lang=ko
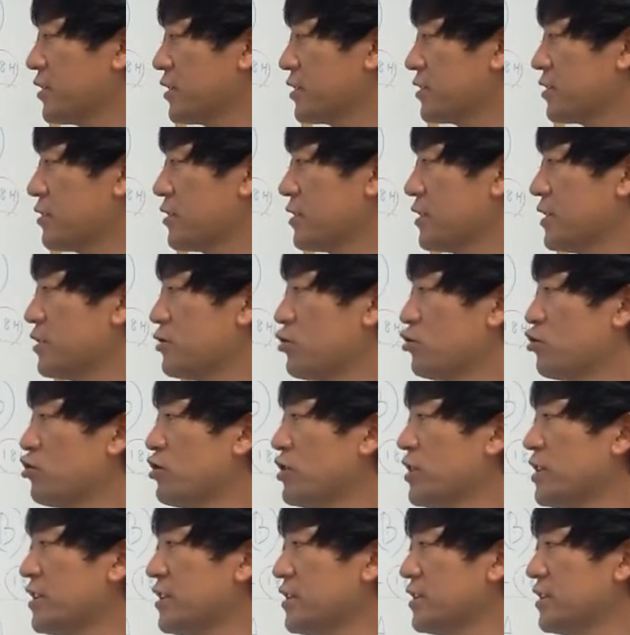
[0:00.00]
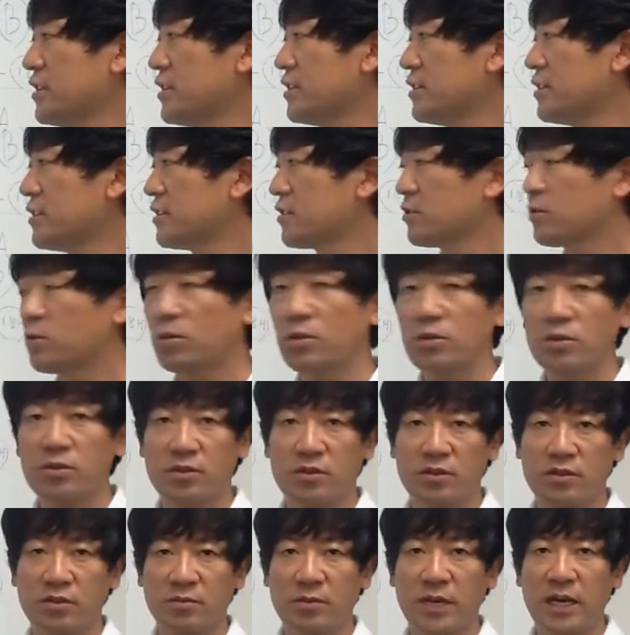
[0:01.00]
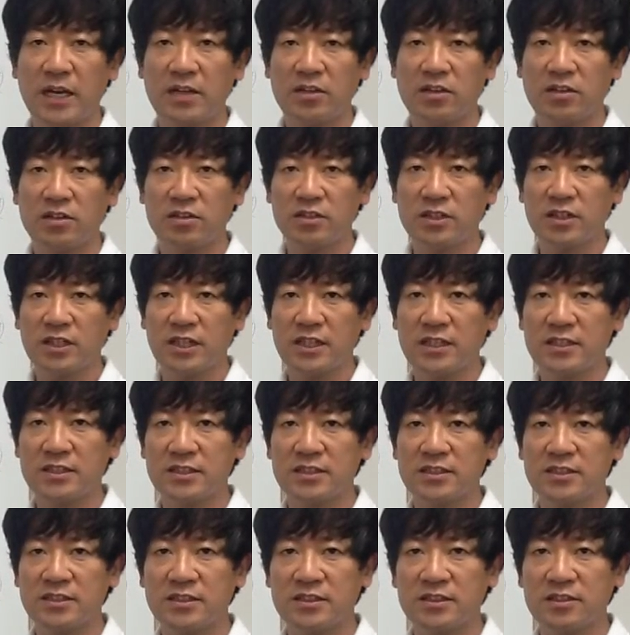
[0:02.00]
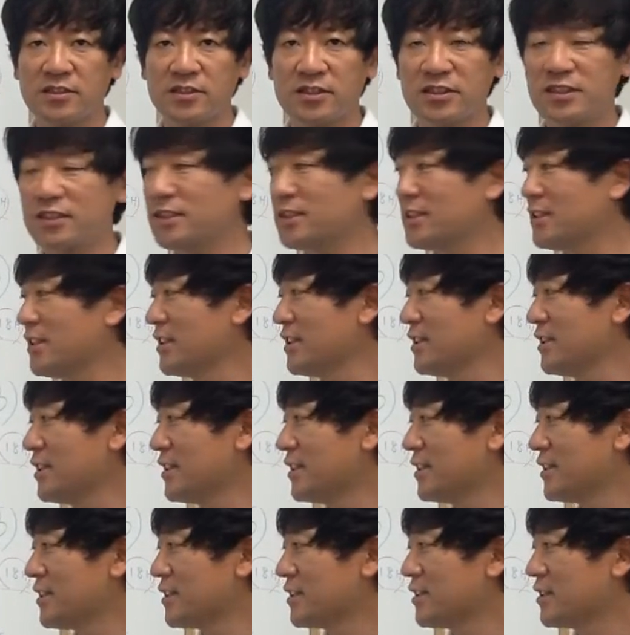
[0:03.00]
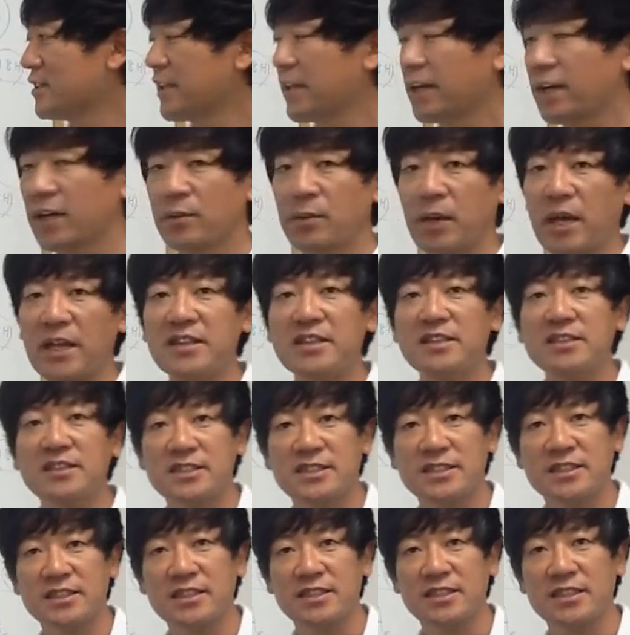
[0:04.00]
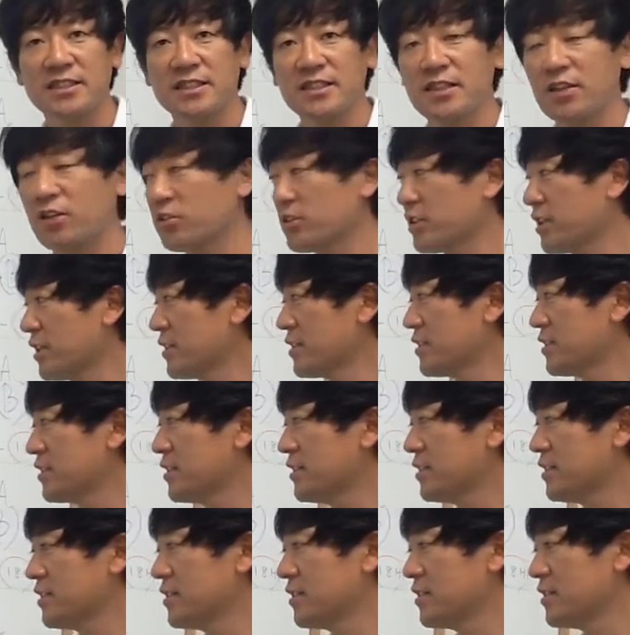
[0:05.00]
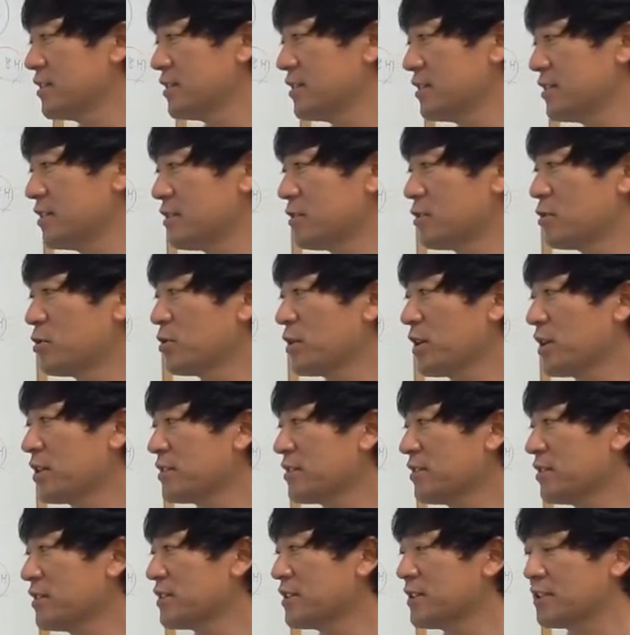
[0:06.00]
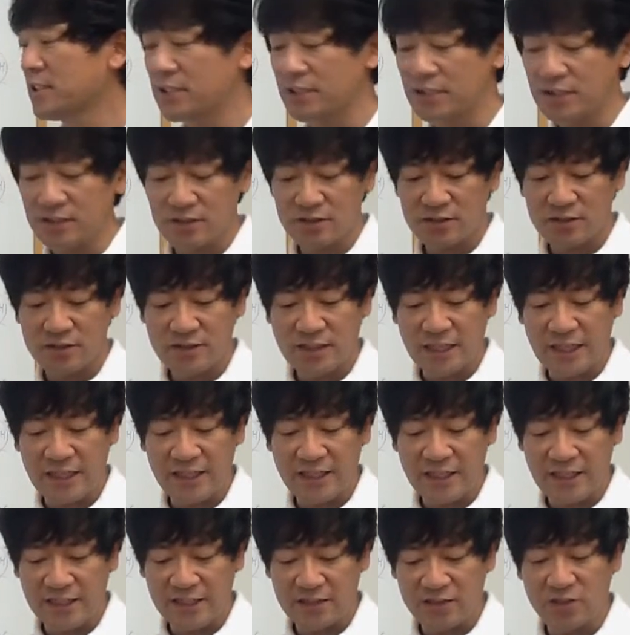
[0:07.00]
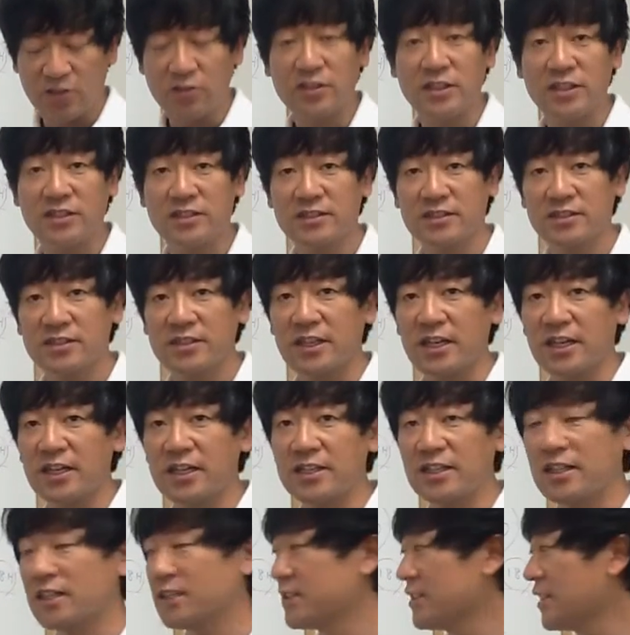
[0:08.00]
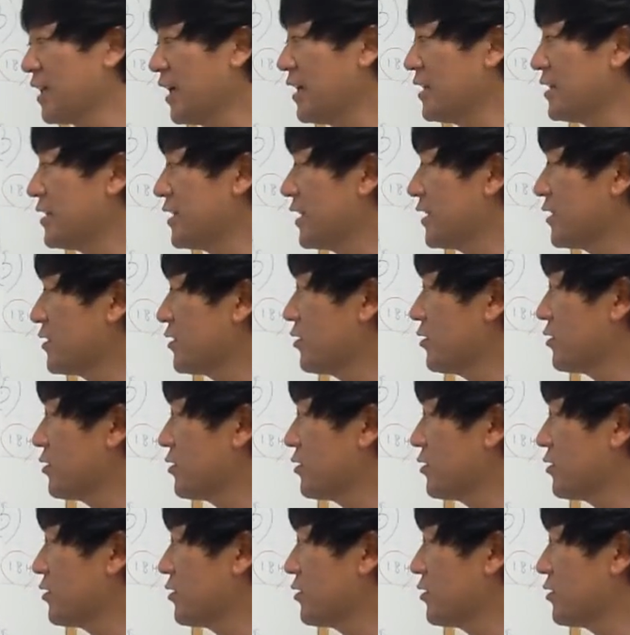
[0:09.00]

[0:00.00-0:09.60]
그래서 이 주인은 스코어러, 마커가 쓴 것을 내가 맞는지 어테스트를 통해서 이제 이 사인하기 전 어테스트 란에다가 사인을 하는